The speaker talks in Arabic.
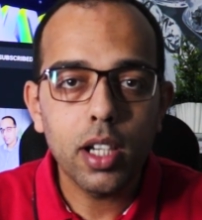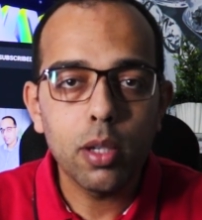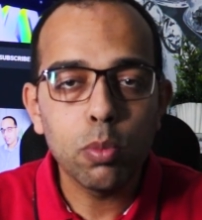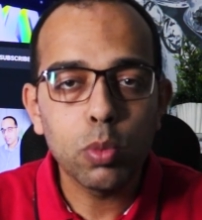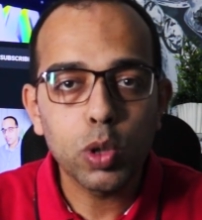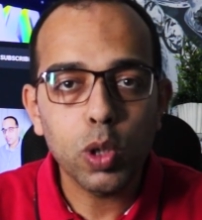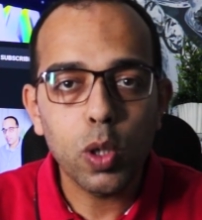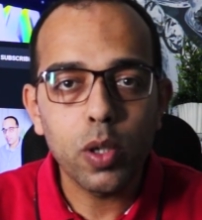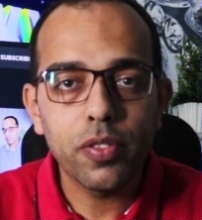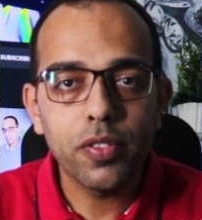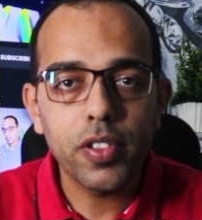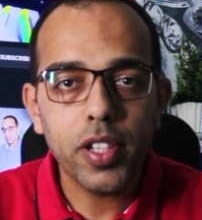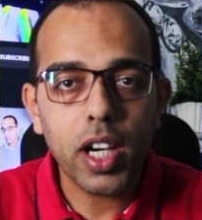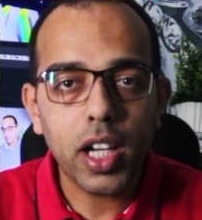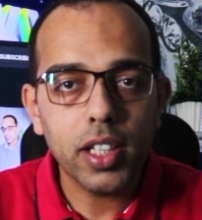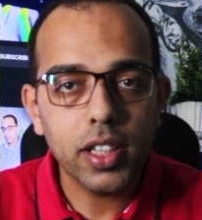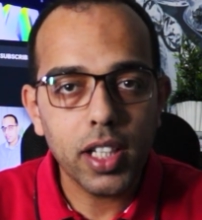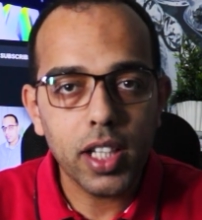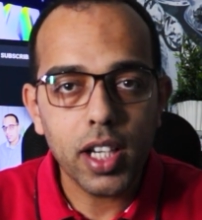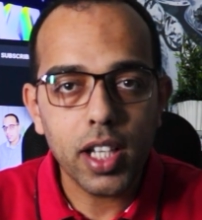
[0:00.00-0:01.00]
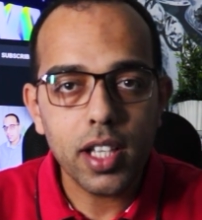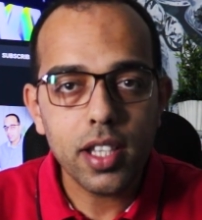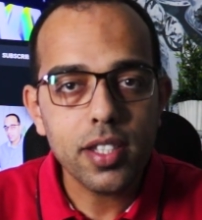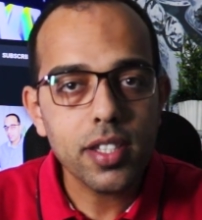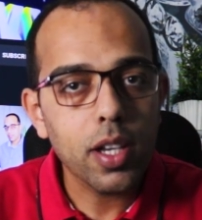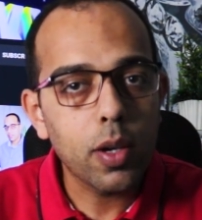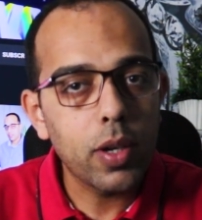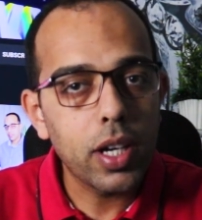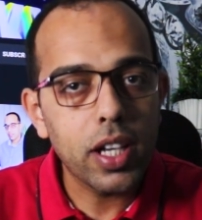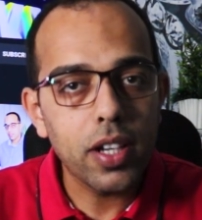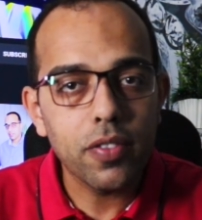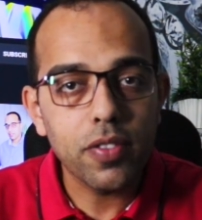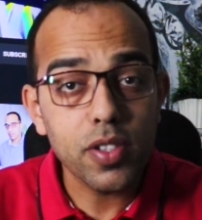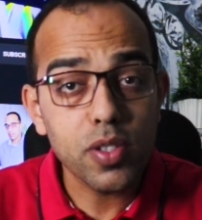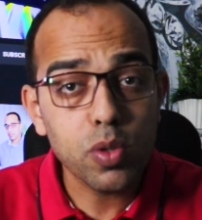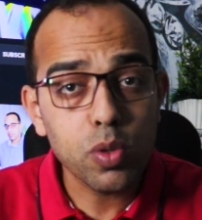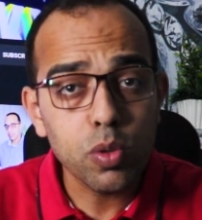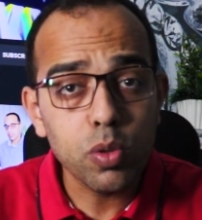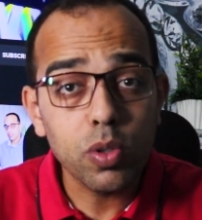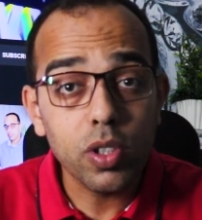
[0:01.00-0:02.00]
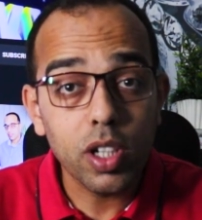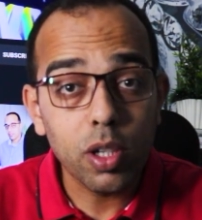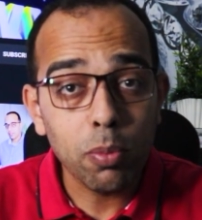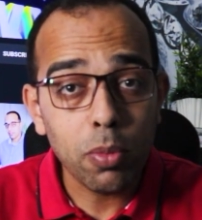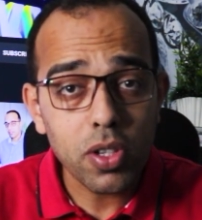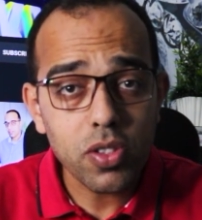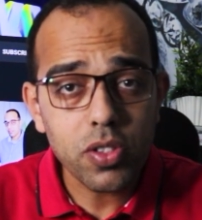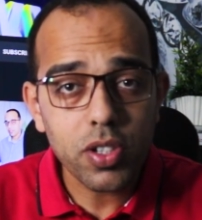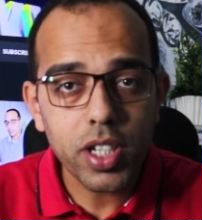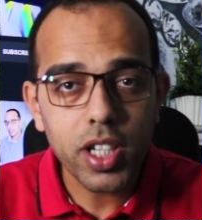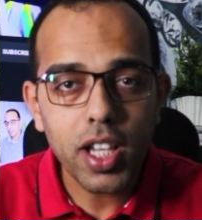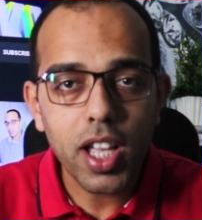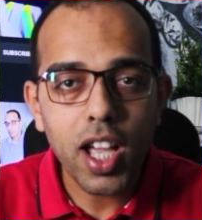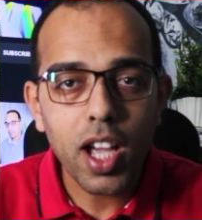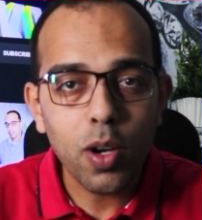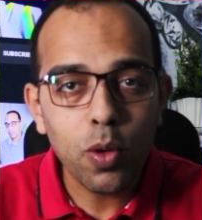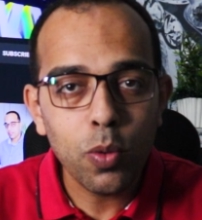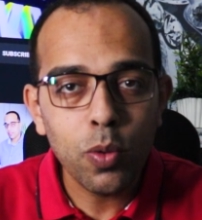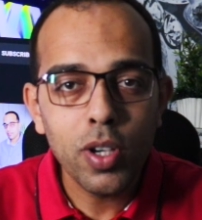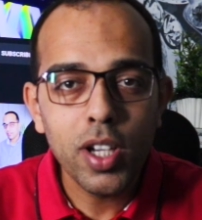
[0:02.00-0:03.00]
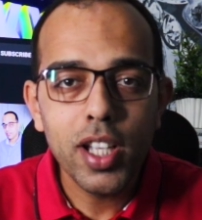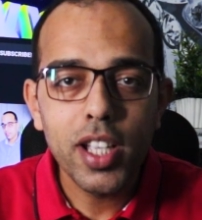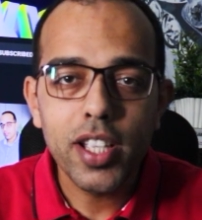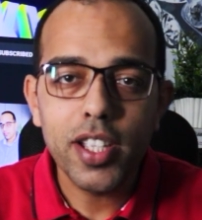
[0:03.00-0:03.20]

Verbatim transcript: المتوفره عندنا سواء في السوق المصري او